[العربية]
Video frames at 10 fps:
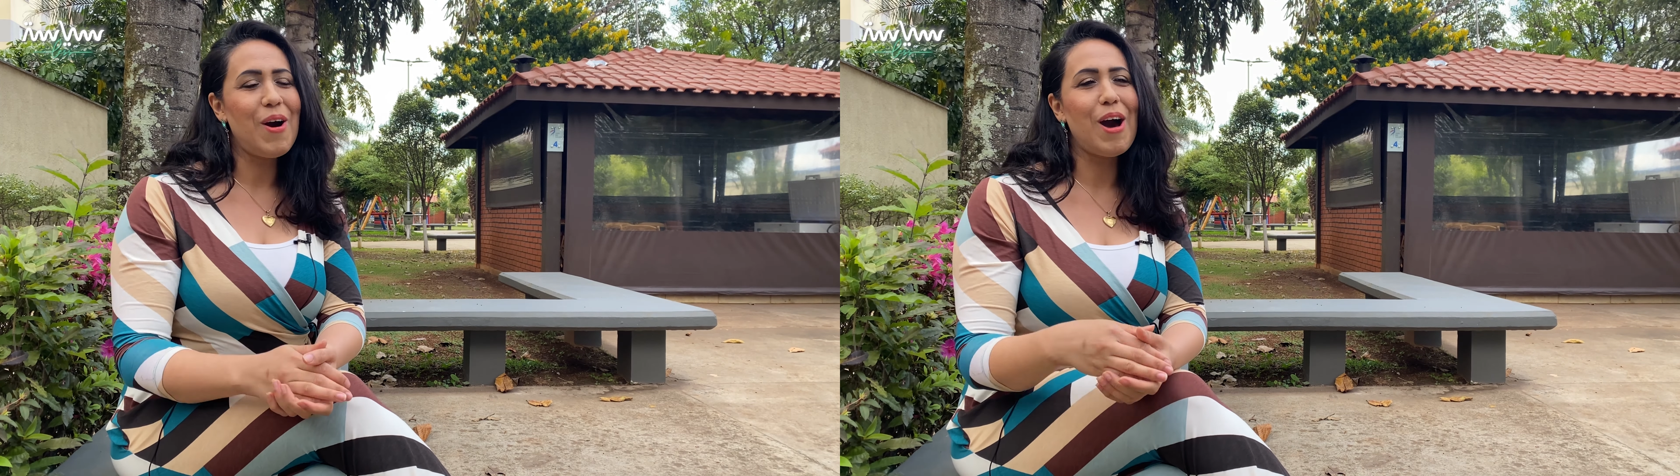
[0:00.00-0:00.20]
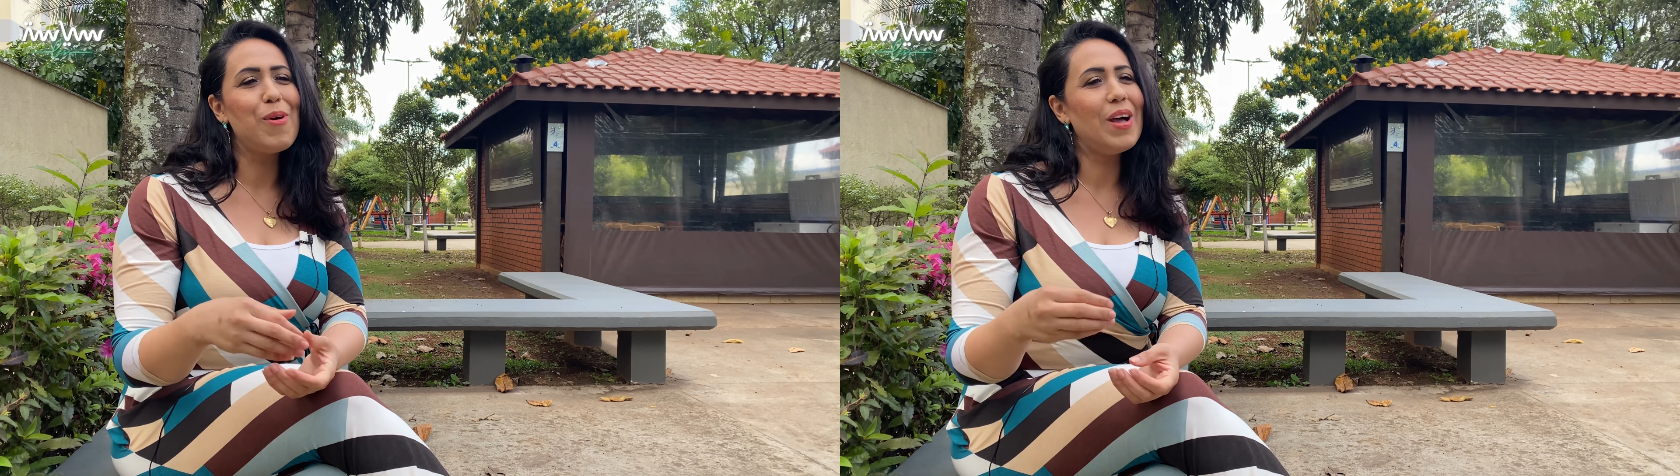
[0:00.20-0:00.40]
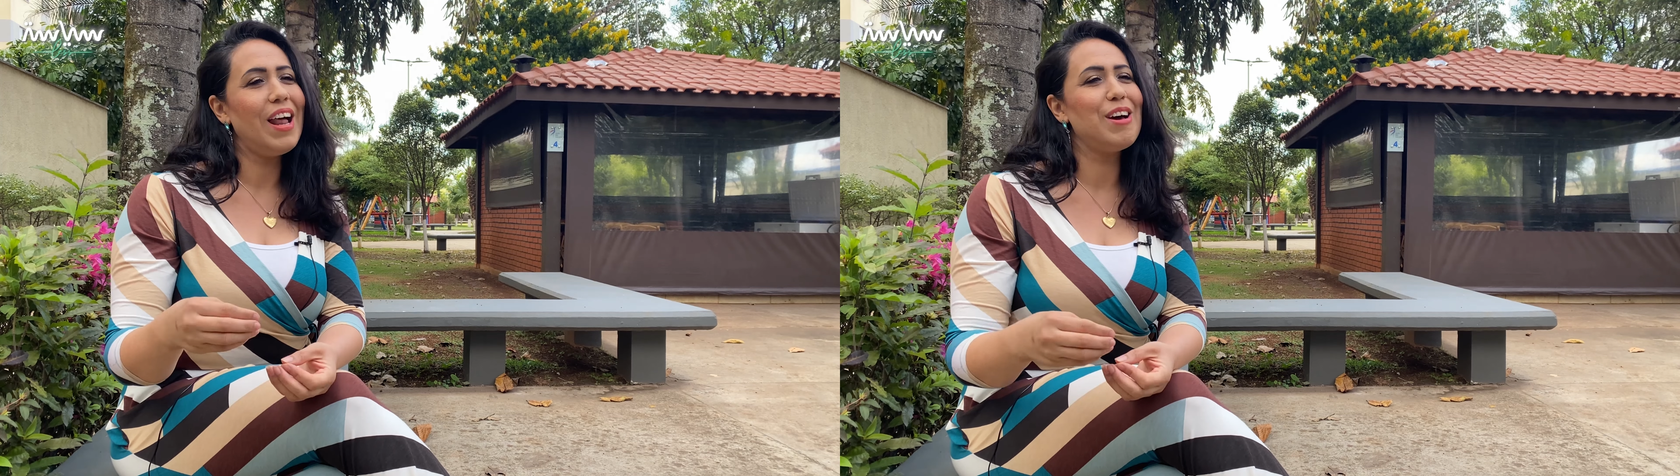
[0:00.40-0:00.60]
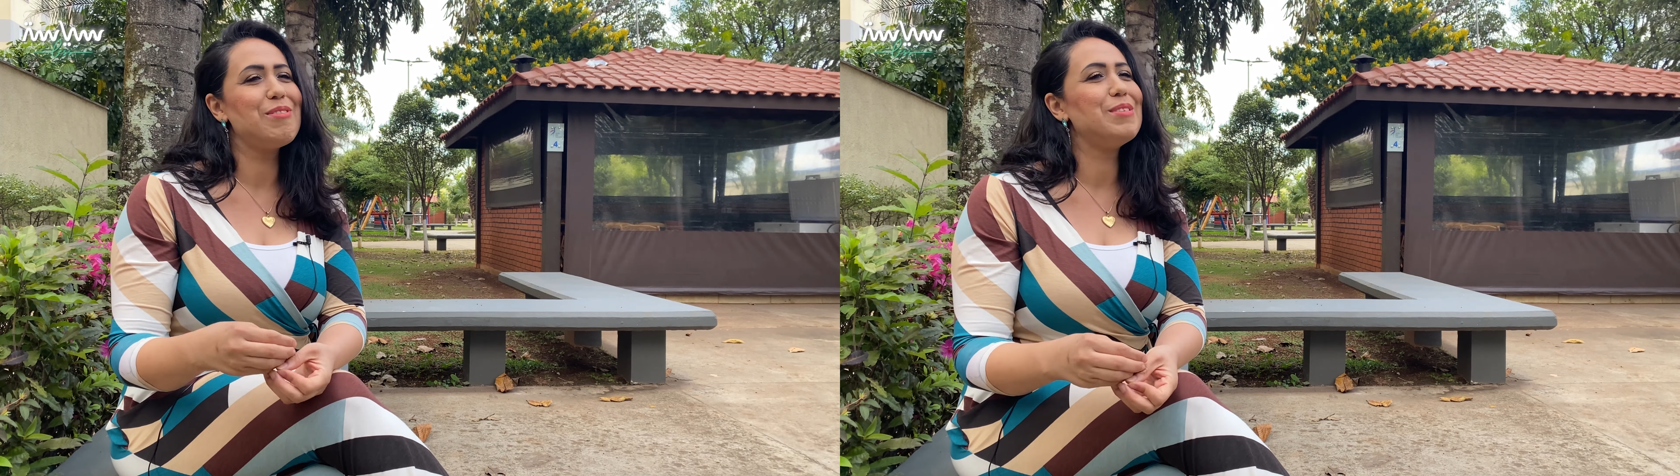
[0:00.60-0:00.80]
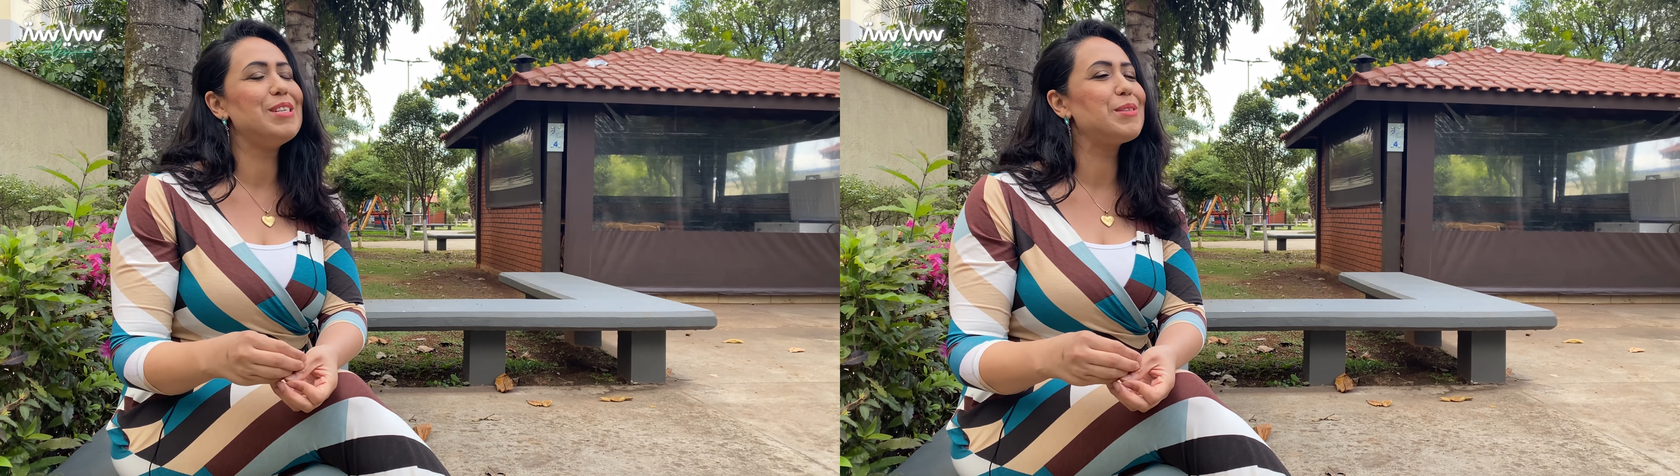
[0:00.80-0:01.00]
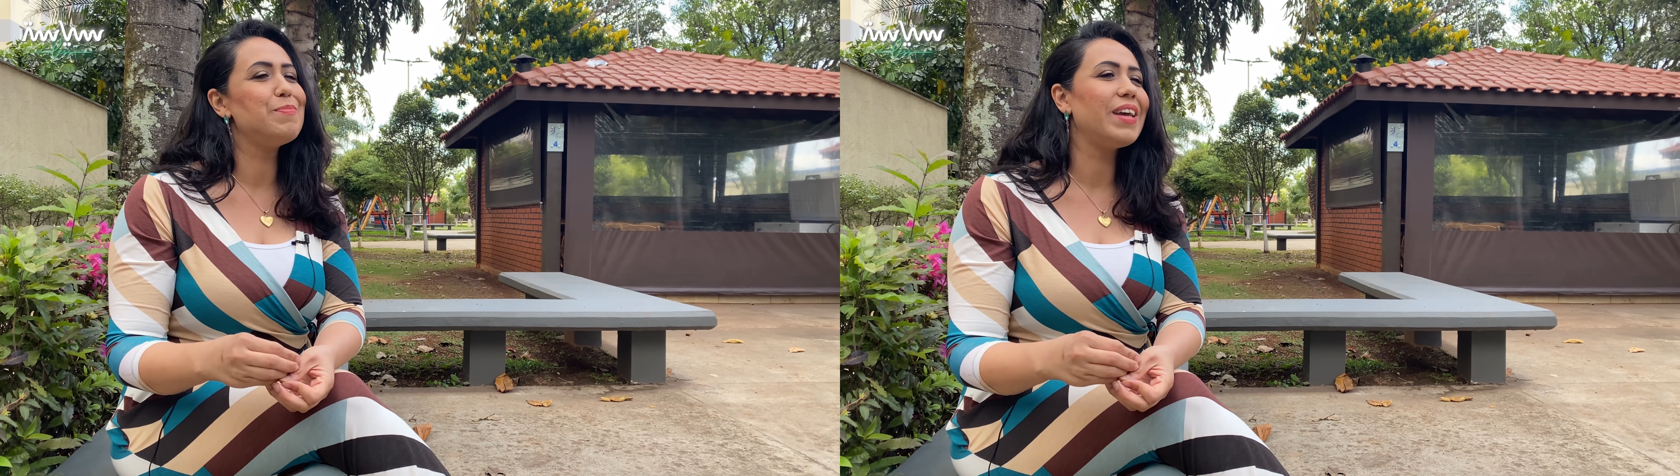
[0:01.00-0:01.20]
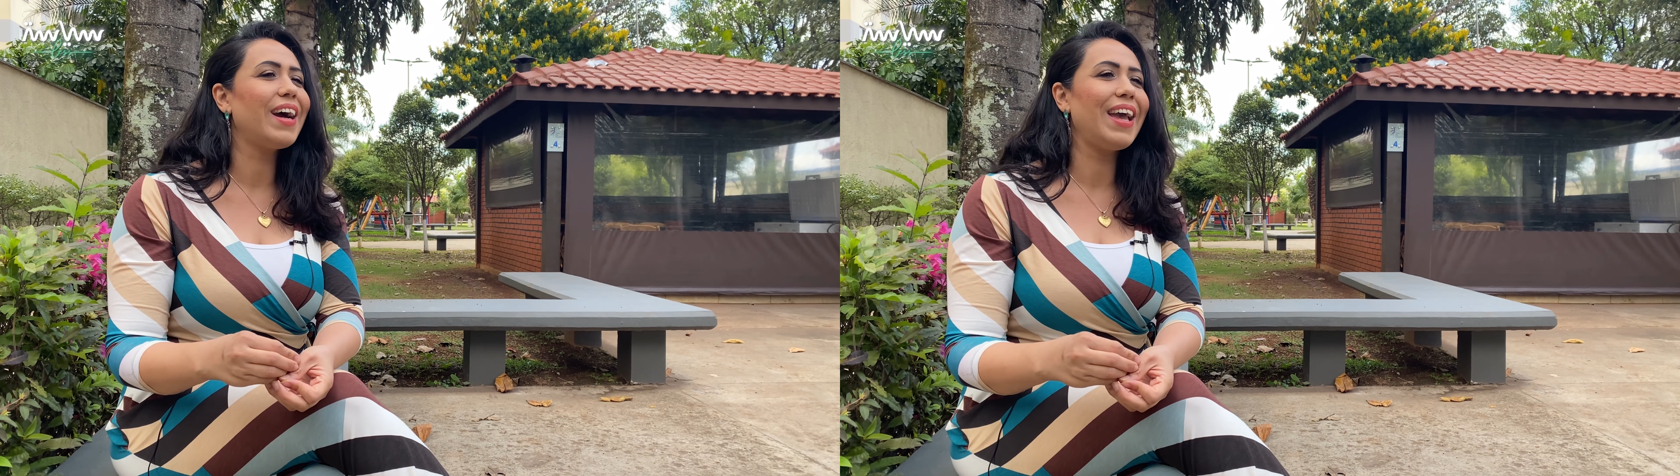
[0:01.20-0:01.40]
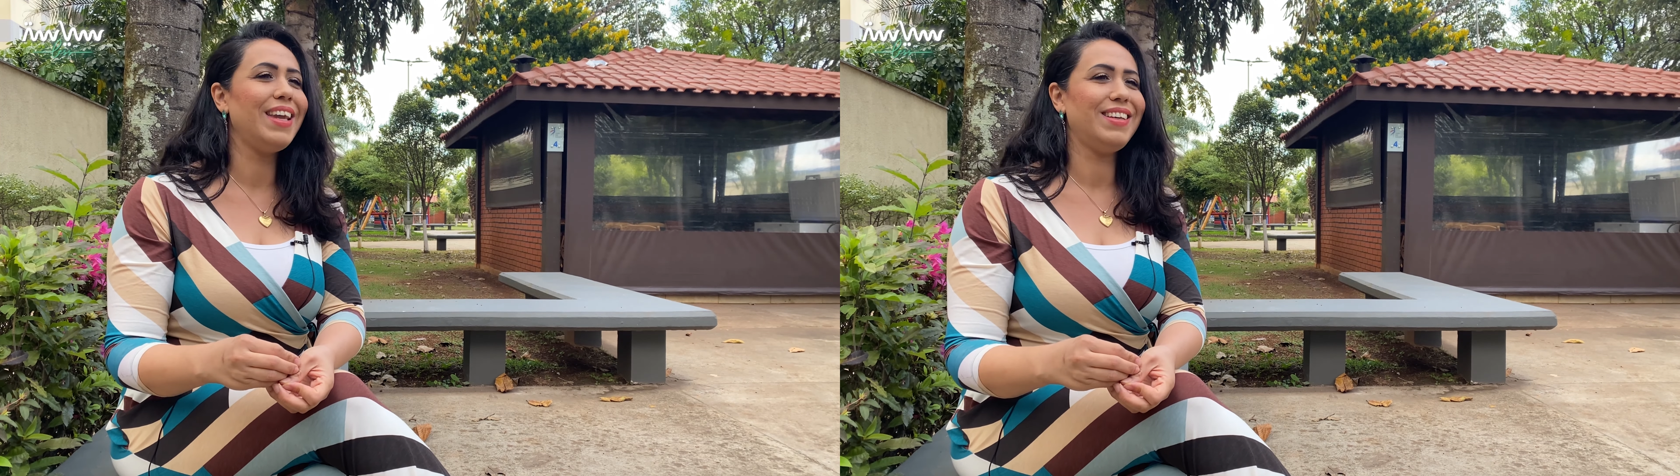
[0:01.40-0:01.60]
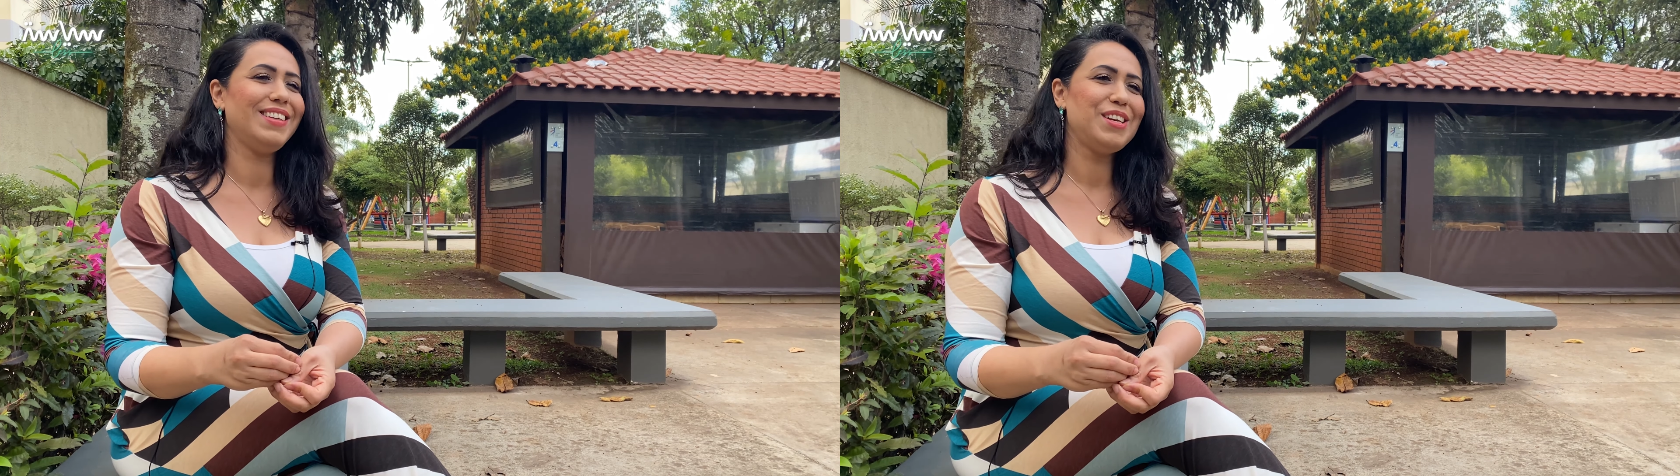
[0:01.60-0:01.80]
أول حرف من اسمي عين